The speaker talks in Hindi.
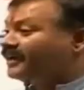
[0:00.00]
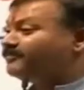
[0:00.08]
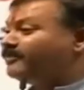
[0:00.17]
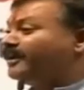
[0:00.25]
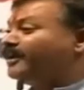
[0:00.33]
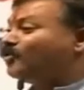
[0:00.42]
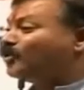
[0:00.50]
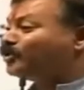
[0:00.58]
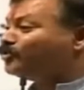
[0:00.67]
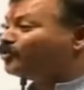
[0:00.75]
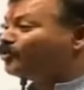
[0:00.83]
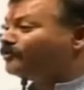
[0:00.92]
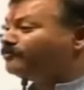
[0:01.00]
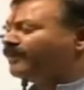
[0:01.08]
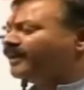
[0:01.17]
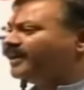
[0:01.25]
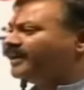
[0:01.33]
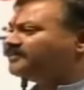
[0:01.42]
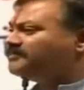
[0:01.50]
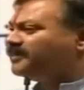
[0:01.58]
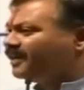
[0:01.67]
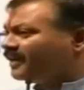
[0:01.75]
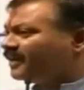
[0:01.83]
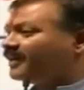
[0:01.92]
इंग्लैंड में और यूरोप में
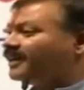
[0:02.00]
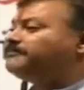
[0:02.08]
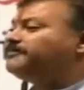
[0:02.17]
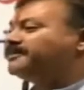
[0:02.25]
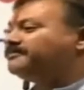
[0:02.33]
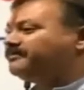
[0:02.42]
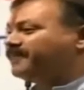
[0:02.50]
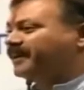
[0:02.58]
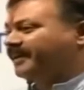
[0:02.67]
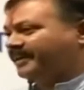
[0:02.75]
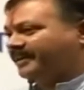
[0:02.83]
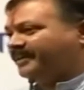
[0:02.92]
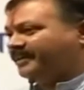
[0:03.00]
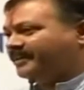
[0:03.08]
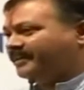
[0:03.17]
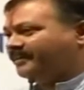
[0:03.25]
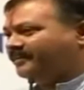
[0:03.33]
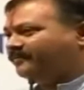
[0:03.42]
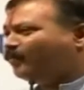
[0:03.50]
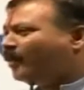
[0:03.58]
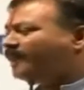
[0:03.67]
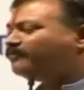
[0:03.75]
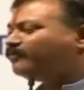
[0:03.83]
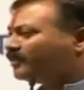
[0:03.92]
एक बड़ी खराब परंपरा है
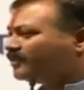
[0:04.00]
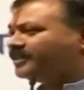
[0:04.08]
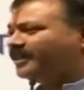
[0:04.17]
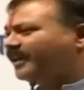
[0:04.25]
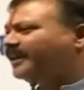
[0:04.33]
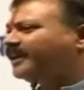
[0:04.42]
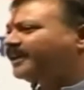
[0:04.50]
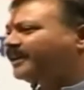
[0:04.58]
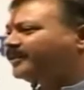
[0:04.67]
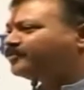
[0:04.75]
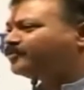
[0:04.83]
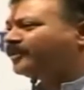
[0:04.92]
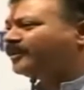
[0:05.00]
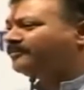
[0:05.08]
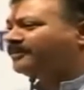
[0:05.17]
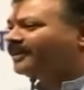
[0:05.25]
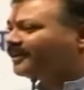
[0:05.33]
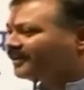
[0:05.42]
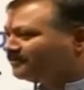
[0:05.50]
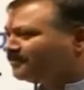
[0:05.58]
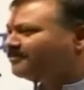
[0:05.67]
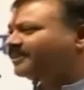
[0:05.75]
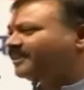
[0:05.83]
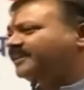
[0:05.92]
वो आपको अच्छी नहीं लगेगी सुनने में
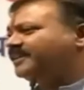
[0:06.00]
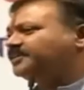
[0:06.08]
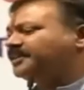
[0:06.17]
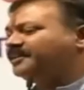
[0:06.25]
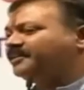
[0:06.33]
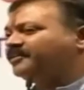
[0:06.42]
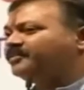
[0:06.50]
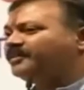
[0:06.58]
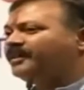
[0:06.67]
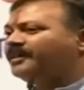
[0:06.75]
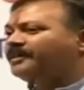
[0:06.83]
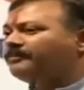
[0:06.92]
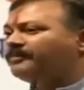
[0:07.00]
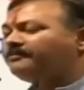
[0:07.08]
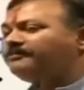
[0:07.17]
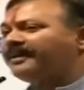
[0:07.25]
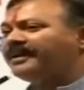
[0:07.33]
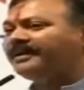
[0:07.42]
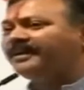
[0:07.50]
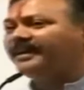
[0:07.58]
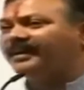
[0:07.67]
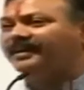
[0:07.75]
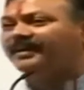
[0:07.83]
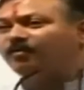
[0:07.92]
लेकिन मैं बताना चाहता हूँ परंपरा
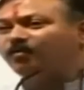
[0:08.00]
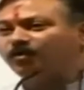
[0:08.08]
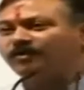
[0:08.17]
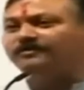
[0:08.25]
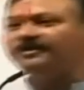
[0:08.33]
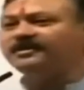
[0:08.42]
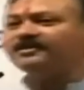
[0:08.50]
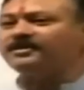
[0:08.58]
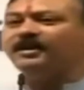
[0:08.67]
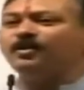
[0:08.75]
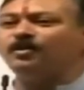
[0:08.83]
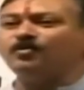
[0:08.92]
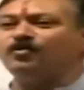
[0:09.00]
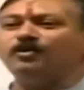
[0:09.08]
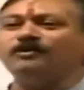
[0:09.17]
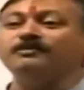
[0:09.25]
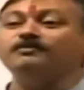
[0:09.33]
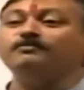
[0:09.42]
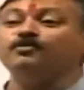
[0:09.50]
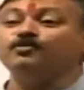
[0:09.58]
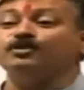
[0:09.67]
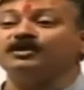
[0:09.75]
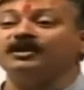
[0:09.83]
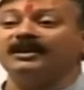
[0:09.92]
यह है कि कोई भी स्त्री और कोई भी
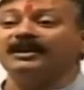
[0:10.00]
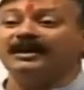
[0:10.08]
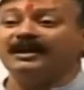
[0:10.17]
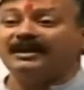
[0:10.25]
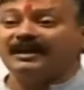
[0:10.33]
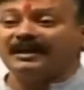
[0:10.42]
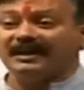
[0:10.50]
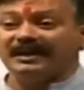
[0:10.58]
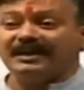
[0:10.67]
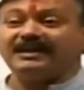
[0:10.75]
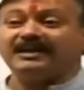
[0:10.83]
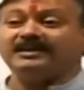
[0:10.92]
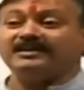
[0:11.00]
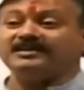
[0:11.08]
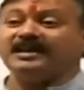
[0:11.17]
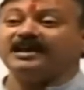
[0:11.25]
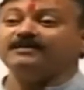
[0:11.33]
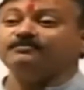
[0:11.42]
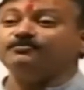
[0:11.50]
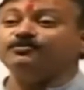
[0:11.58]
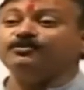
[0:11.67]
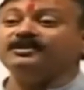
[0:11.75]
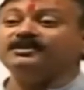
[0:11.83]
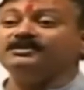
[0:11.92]
पुरुष एक के
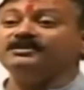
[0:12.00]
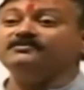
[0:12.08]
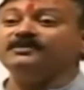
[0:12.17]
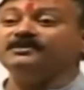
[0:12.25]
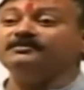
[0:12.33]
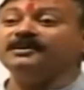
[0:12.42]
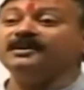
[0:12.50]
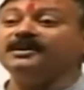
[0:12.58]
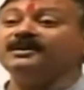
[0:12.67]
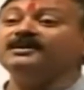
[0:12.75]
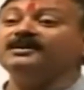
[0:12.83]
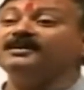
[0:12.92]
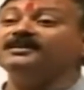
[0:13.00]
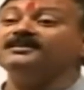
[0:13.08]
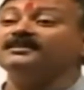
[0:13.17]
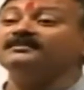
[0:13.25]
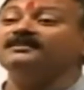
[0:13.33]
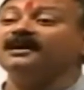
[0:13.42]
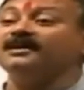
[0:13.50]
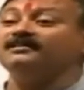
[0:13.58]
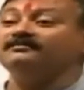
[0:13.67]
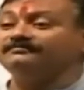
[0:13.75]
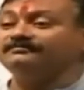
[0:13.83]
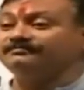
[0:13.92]
साथ पूरे जीवन में नहीं रह
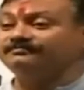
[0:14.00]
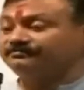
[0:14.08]
सकता